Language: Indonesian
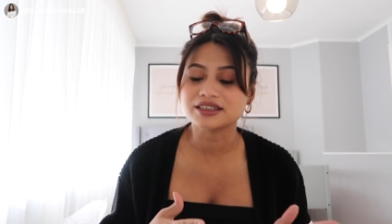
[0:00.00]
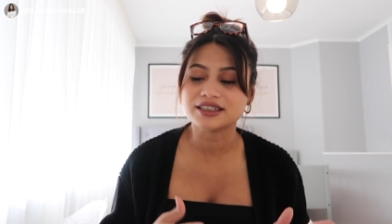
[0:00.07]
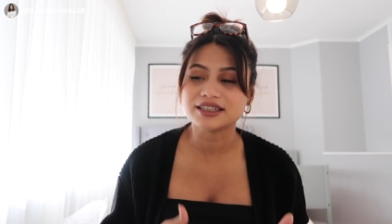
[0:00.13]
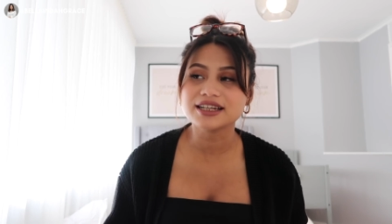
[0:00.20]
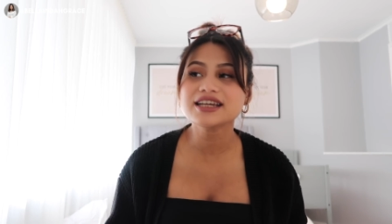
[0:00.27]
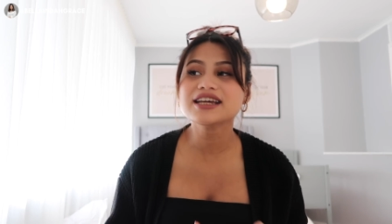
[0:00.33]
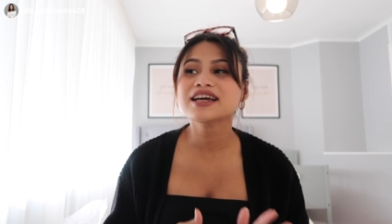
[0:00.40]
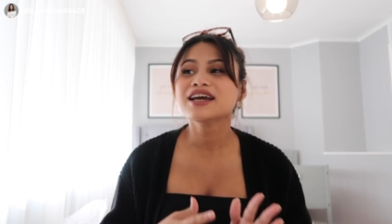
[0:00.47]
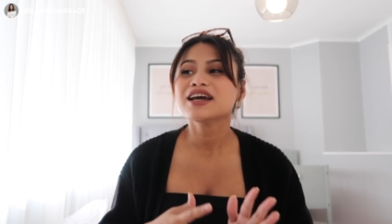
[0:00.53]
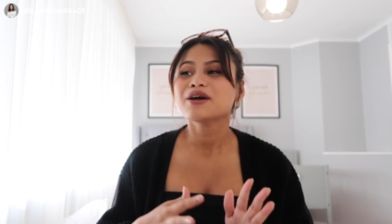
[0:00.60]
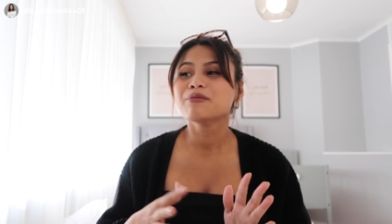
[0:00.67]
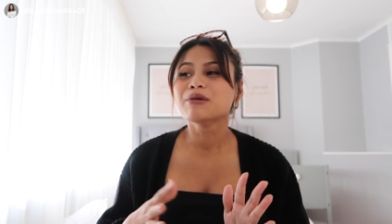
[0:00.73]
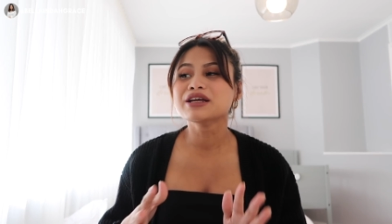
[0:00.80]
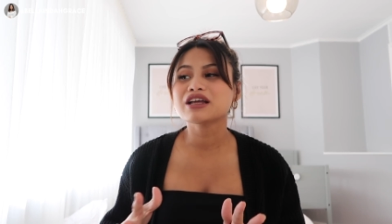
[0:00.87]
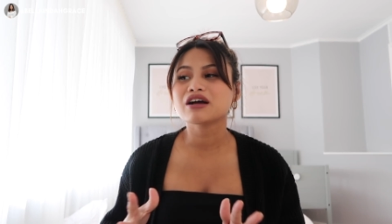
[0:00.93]
Jadi
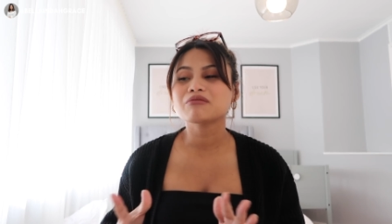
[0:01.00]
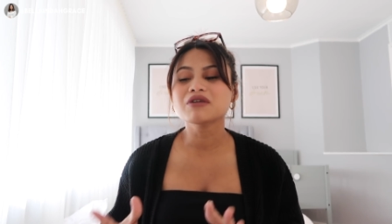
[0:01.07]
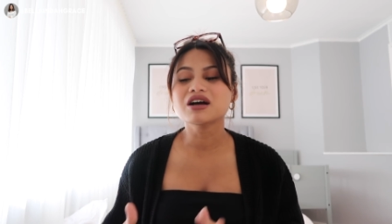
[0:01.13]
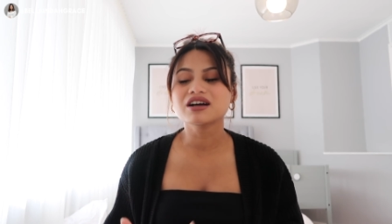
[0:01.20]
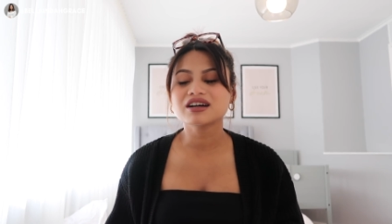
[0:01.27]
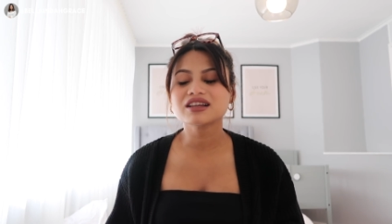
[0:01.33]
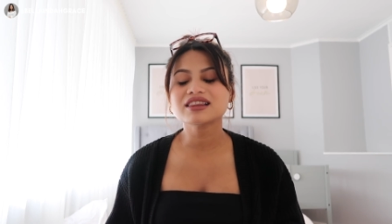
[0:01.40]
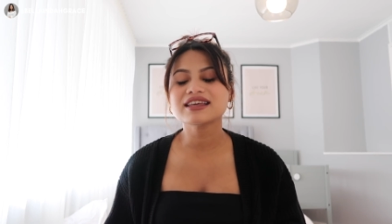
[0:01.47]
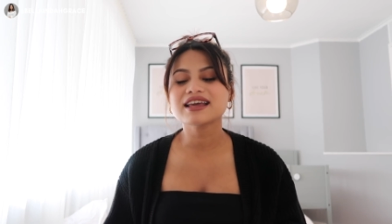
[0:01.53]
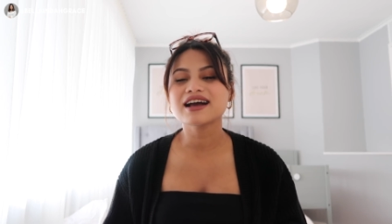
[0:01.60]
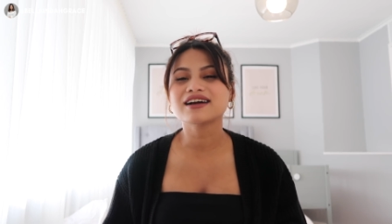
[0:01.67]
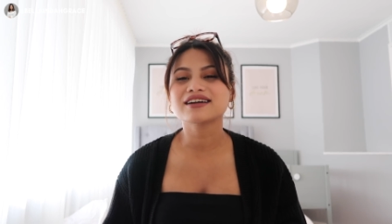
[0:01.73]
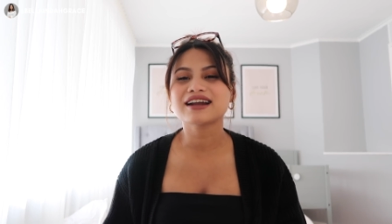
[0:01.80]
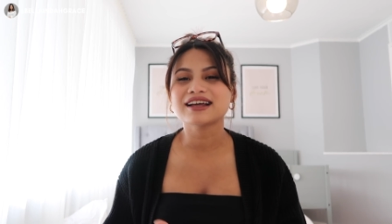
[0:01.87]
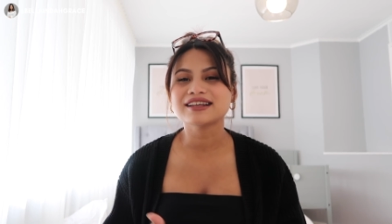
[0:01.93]
banyak banget
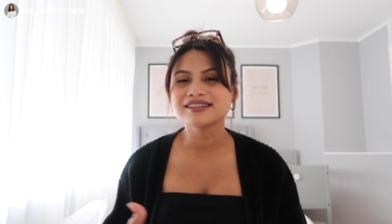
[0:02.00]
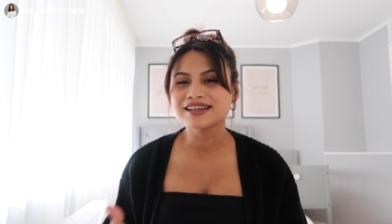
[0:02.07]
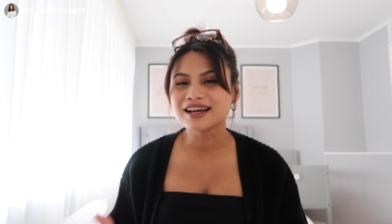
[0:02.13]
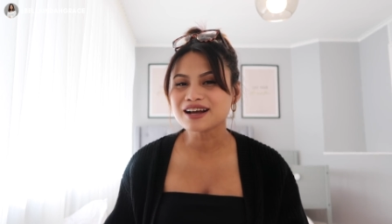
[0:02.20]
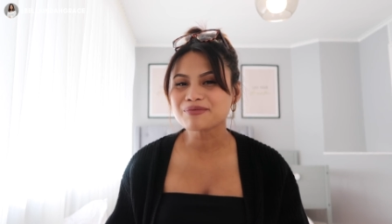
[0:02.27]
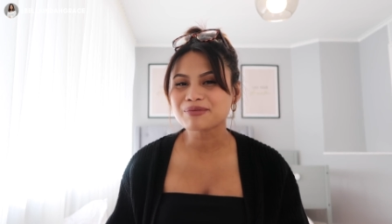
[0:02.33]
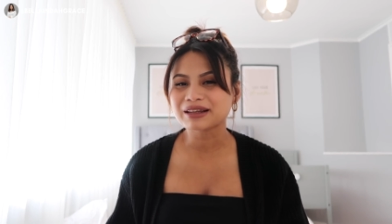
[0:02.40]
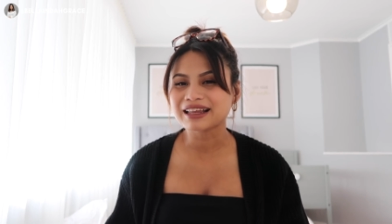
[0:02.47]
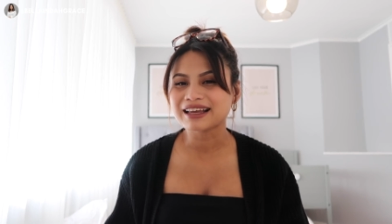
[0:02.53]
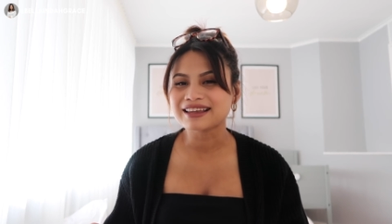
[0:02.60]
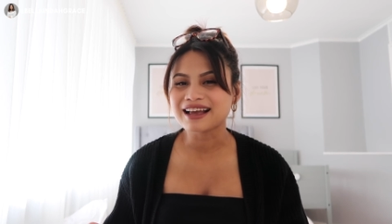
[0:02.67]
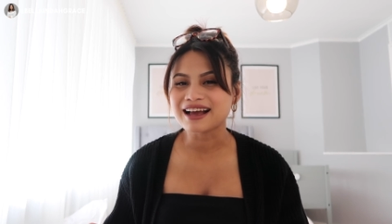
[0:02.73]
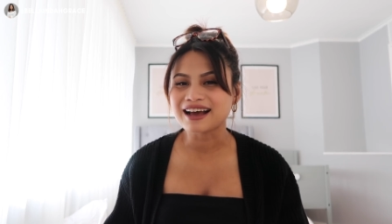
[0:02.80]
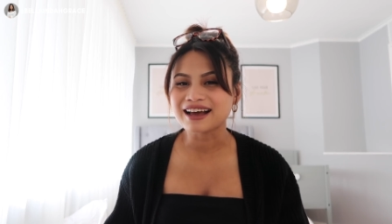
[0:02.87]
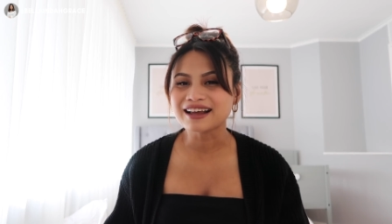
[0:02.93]
yang nanya
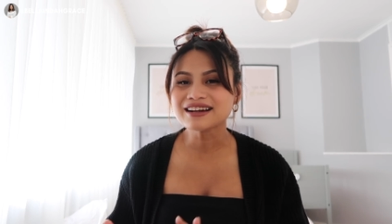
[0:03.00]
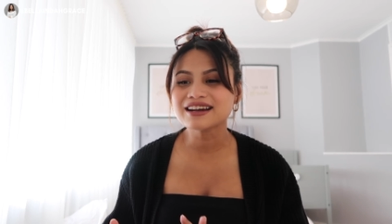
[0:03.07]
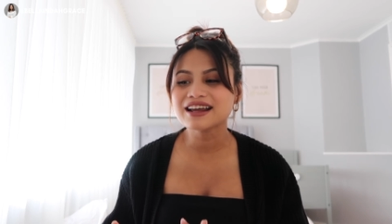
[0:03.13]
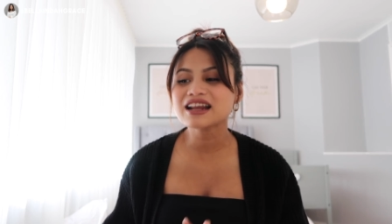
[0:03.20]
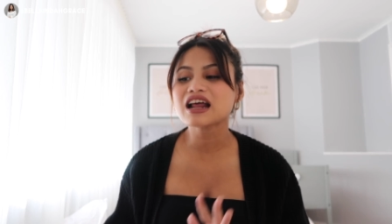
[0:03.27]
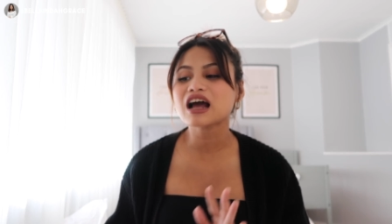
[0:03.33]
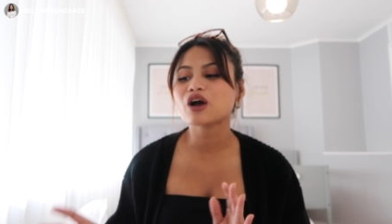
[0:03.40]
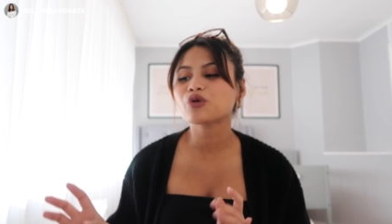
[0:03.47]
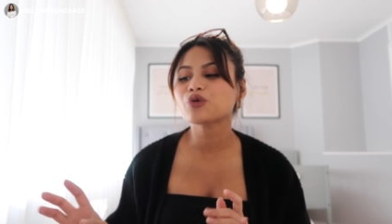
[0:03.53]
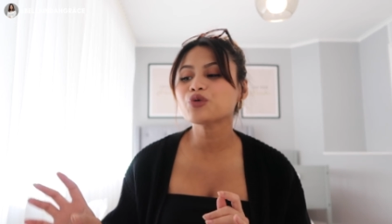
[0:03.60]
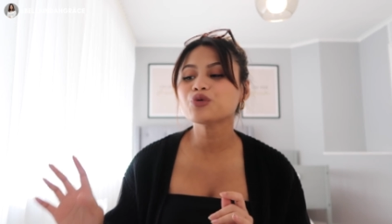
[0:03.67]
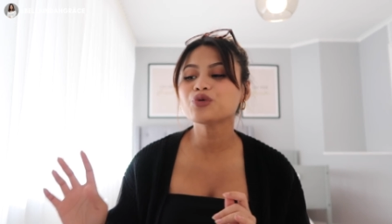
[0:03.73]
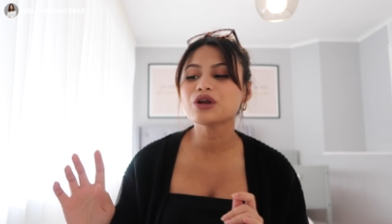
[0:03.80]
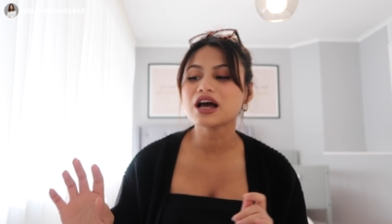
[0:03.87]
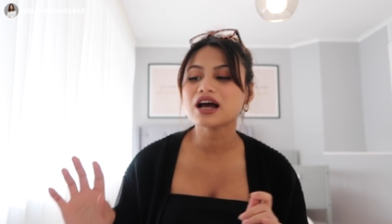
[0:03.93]
pertanyaan dan
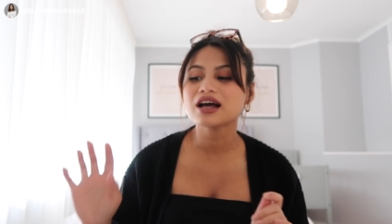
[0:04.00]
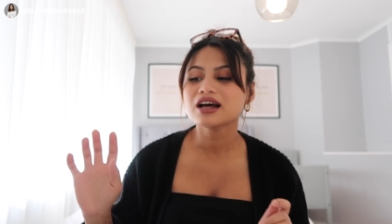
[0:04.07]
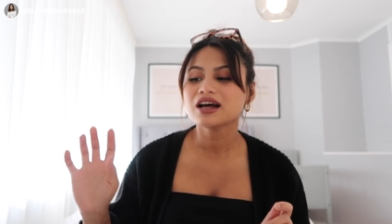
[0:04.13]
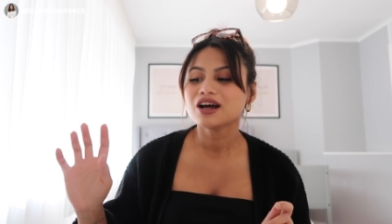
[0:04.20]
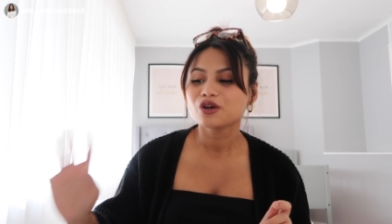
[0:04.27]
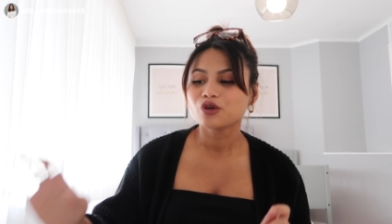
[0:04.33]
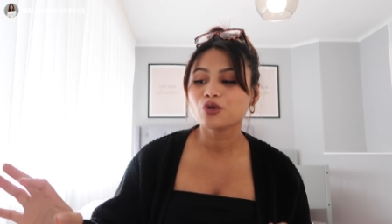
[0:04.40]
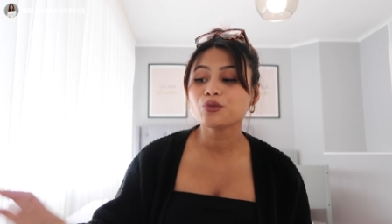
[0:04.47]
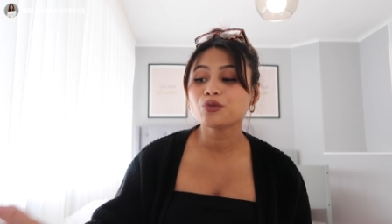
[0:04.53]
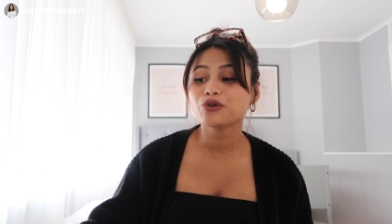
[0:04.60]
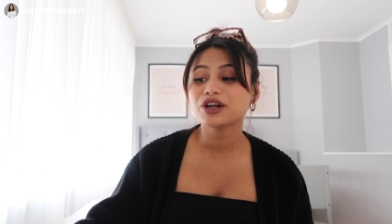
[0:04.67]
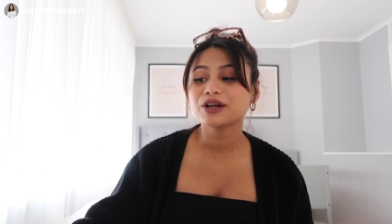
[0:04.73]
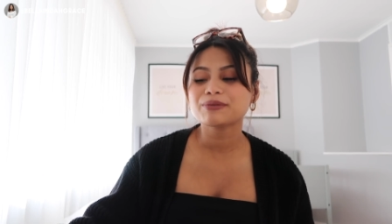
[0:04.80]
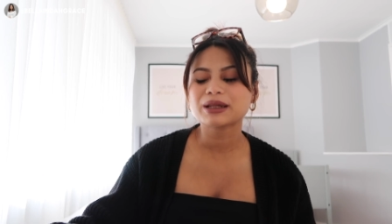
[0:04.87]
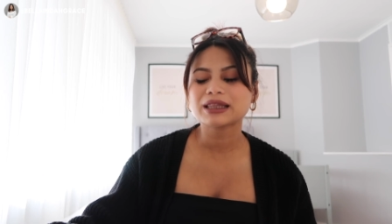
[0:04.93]
aku udah kumpulin